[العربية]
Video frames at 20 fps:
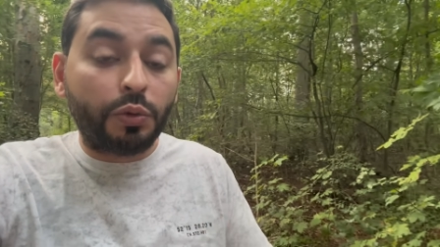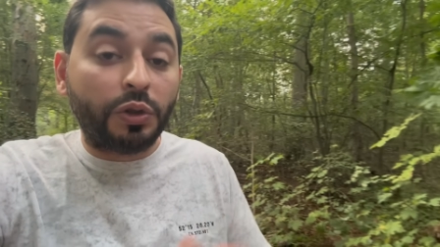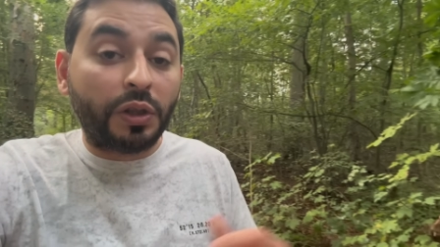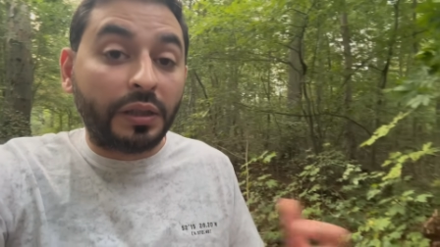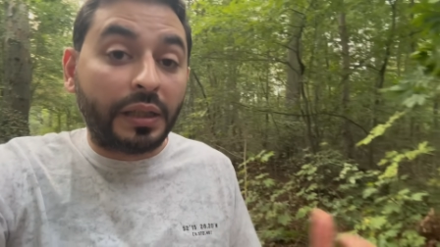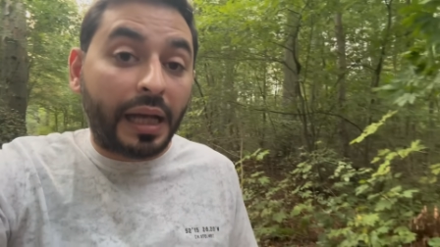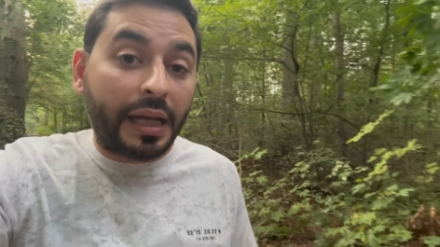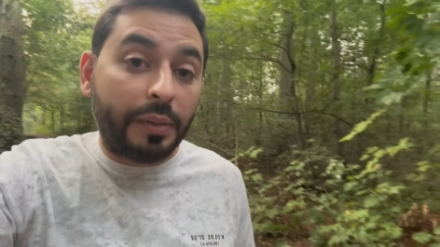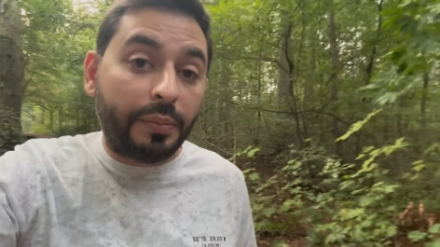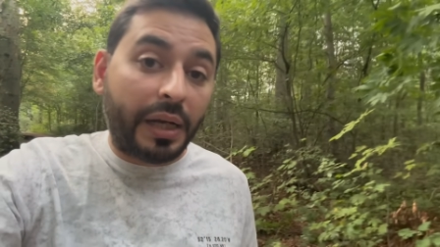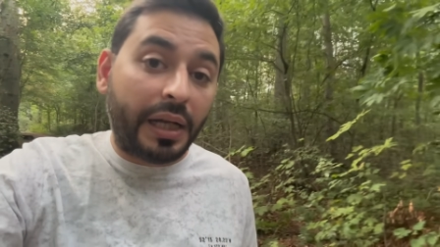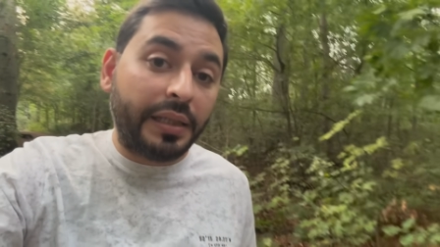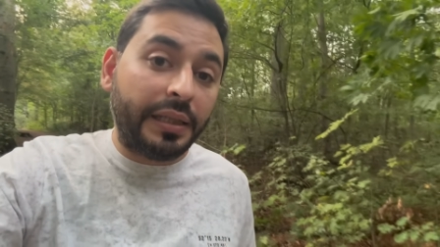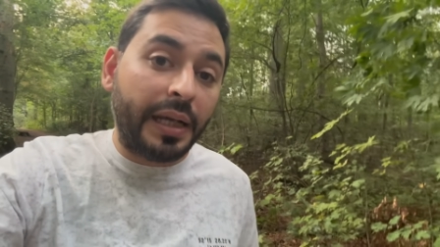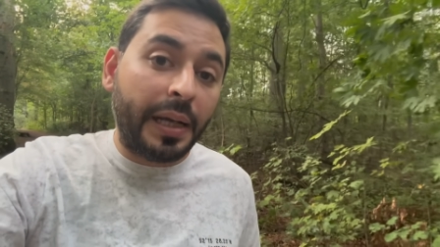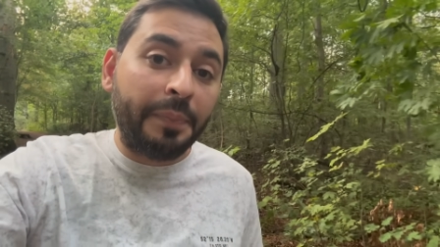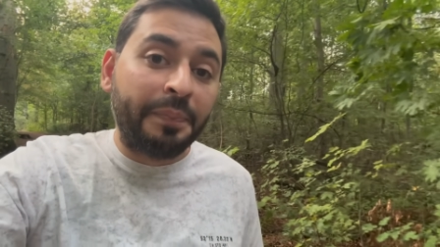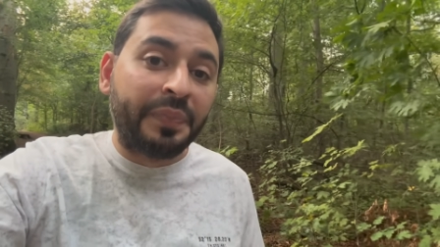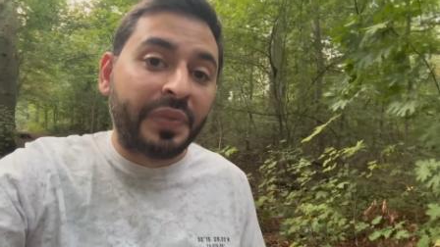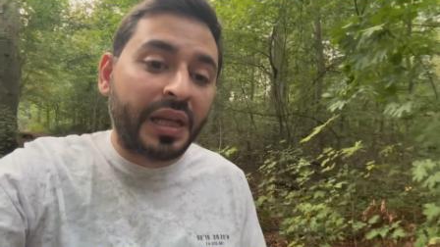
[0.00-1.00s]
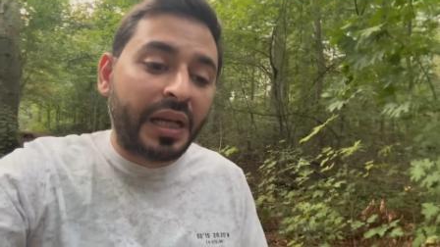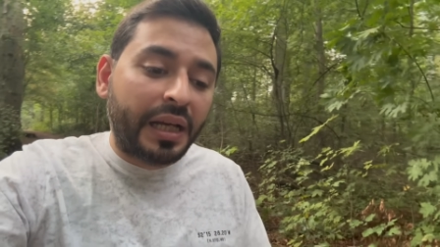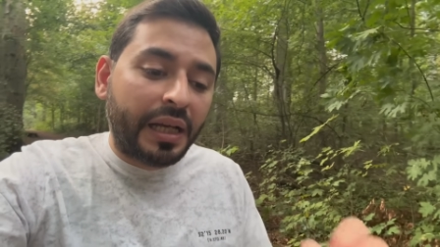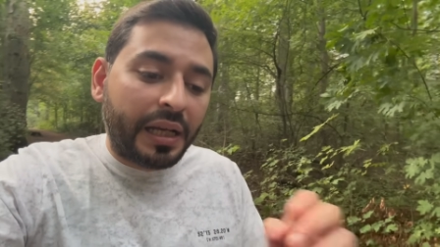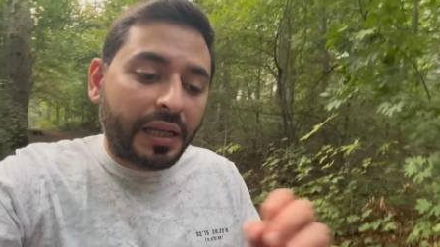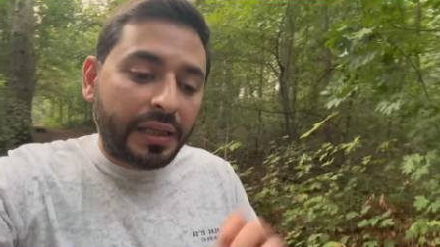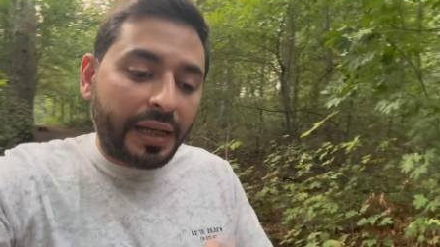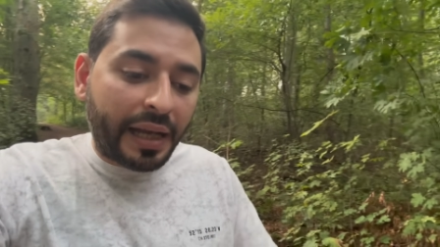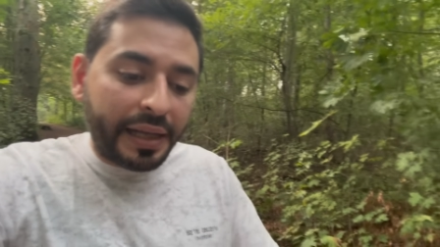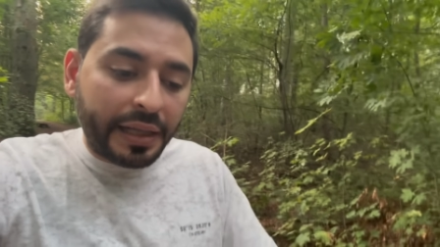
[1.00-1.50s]
وضد المانيا
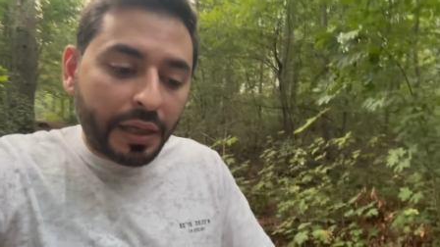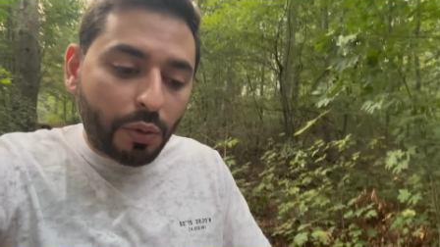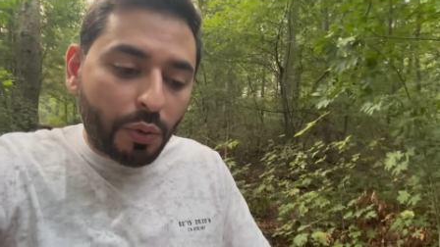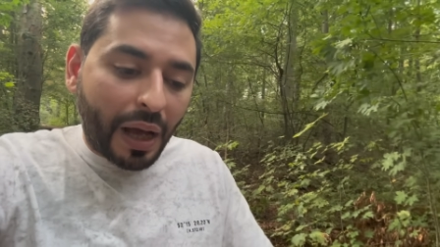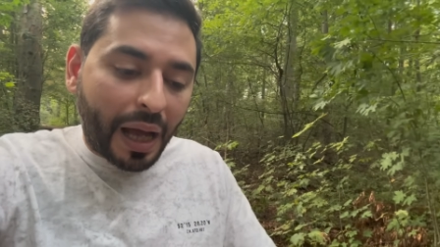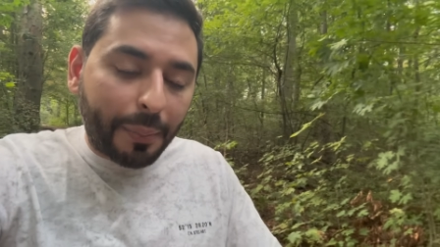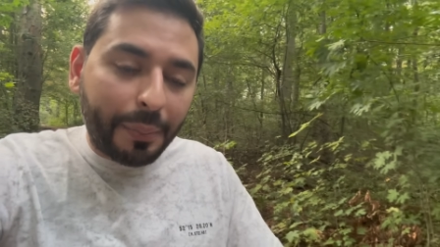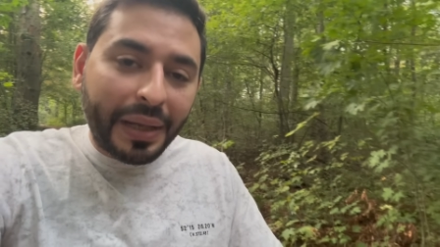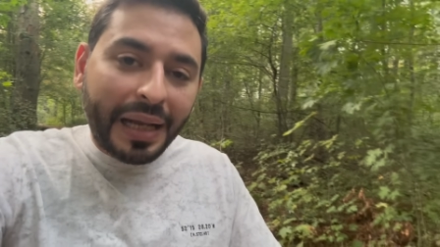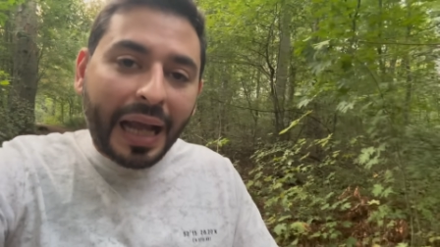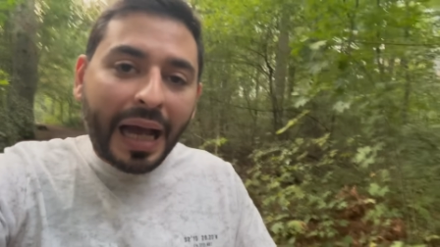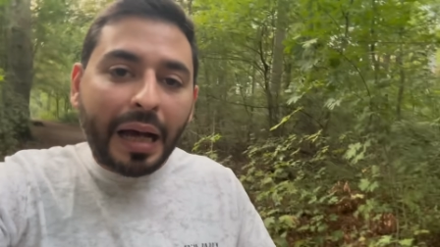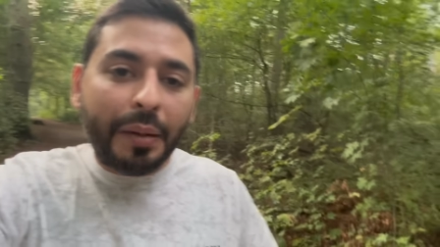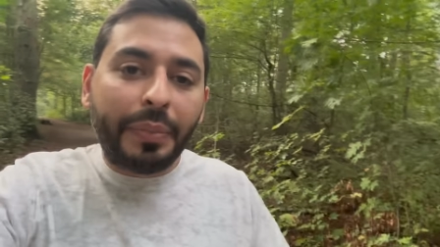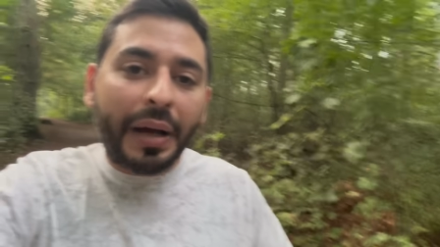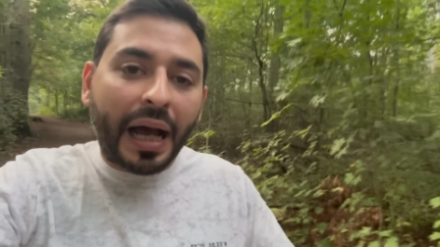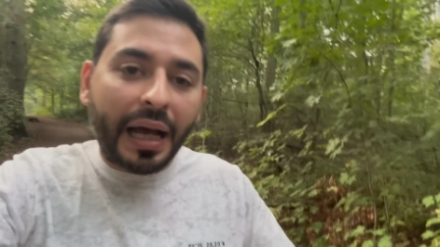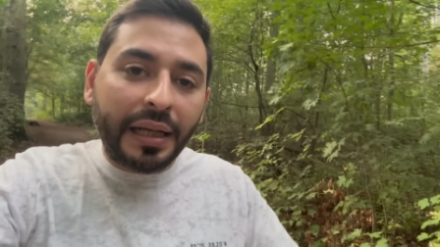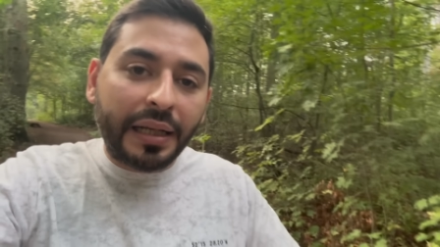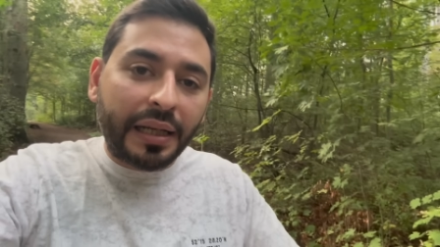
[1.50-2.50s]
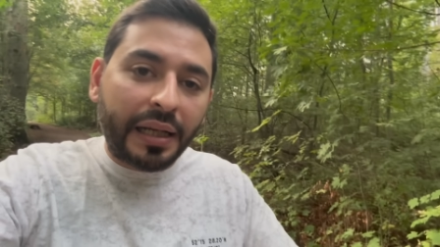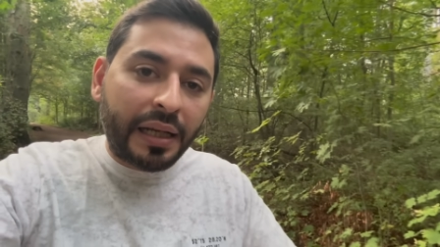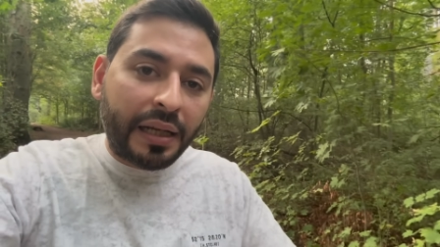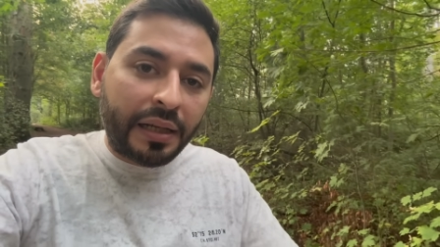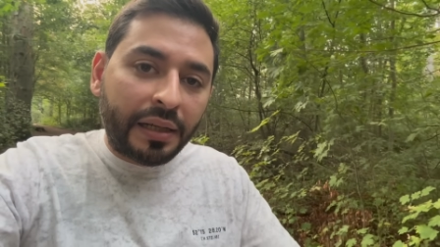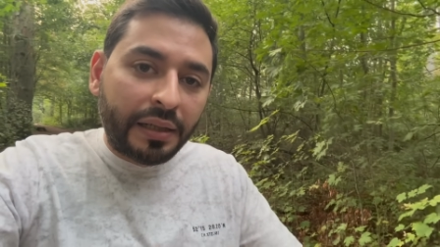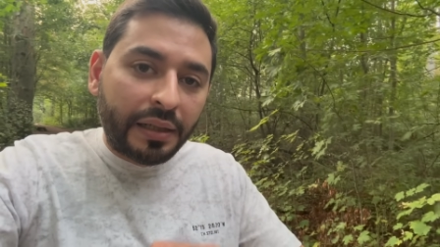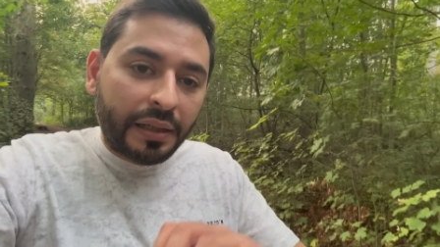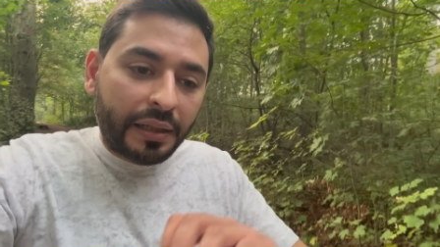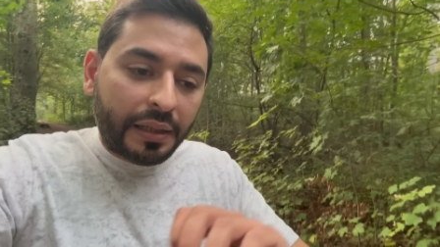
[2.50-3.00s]
يعني هو عم بيلعب على